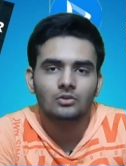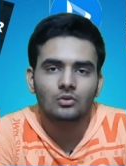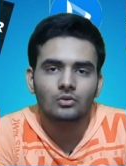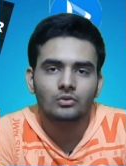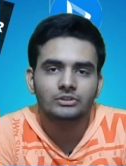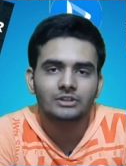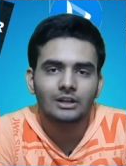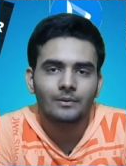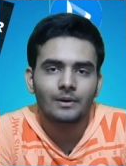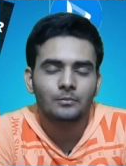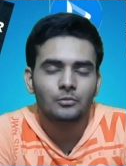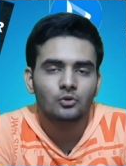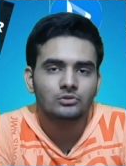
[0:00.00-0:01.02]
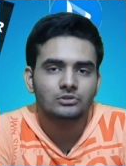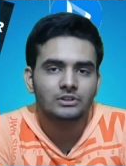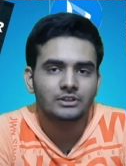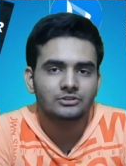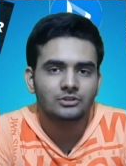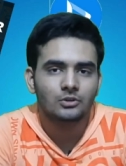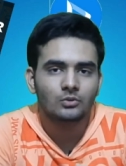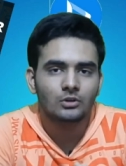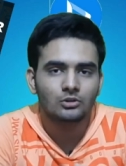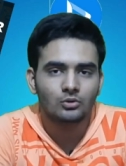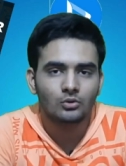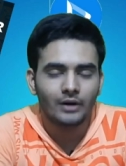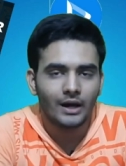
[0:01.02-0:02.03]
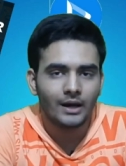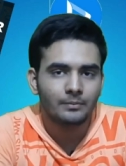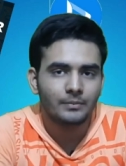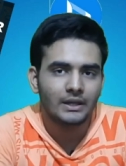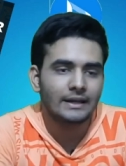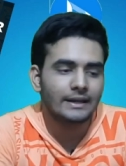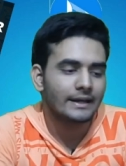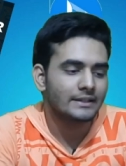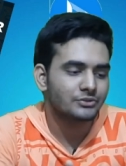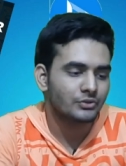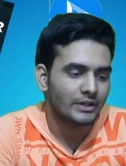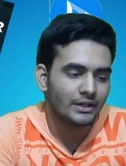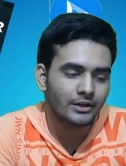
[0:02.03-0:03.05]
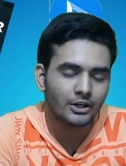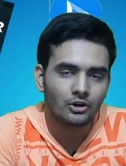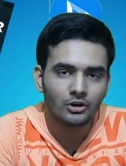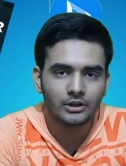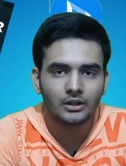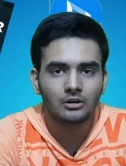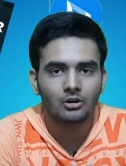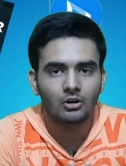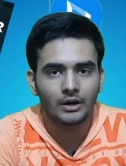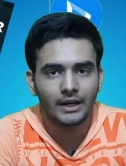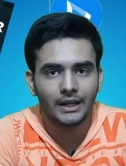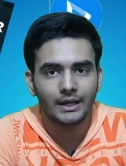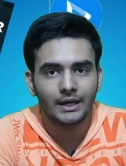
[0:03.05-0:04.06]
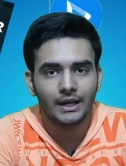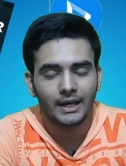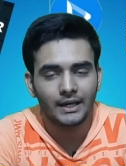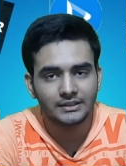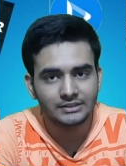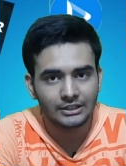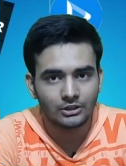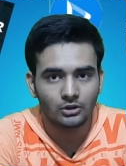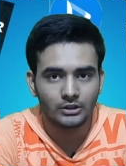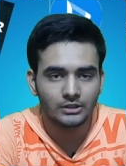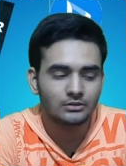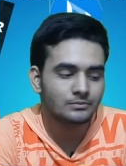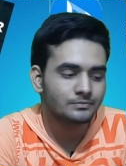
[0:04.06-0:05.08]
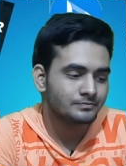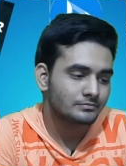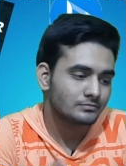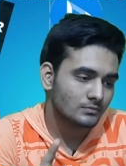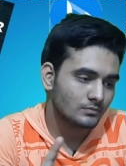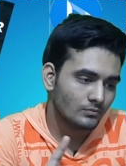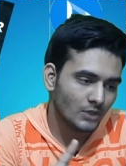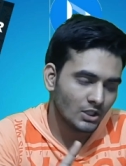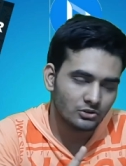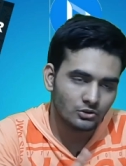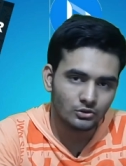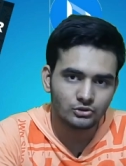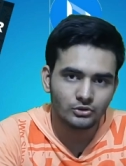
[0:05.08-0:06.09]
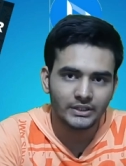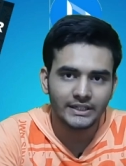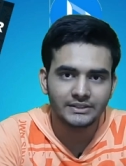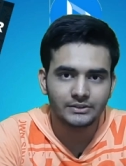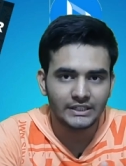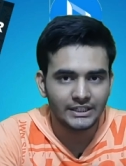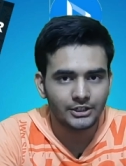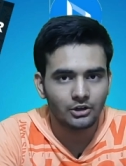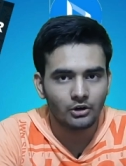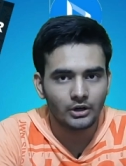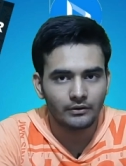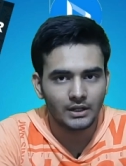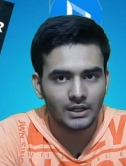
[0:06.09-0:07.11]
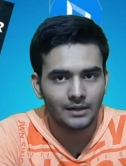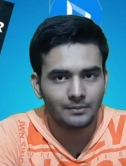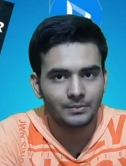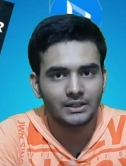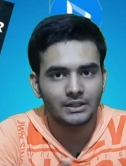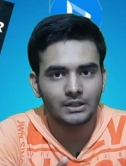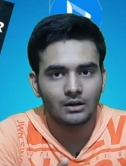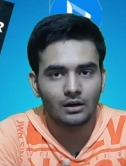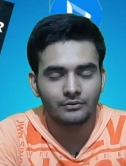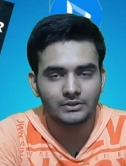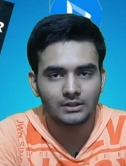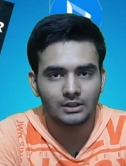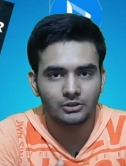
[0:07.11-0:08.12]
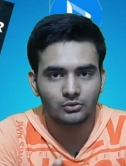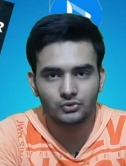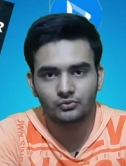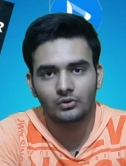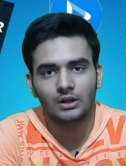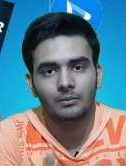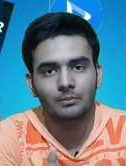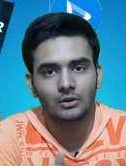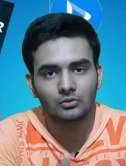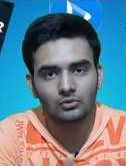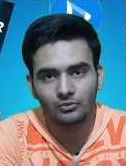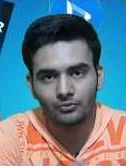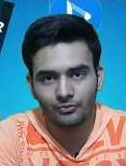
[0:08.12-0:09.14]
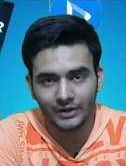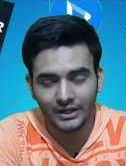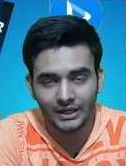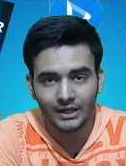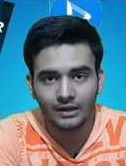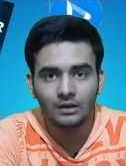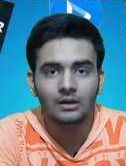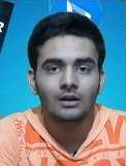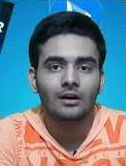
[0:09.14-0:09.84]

तो उसके लिए मैं आप लोगों को सजेस्ट करूँगा दो ऐप एक है स्क्रीन रिकॉर्डर और एक है एक्स रिकॉर्डर तो जो ये स्क्रीन रिकॉर्डर वाला ऐप है ये काफ़ी ज़्यादा यूज़फुल है बिल्कुल फ्री है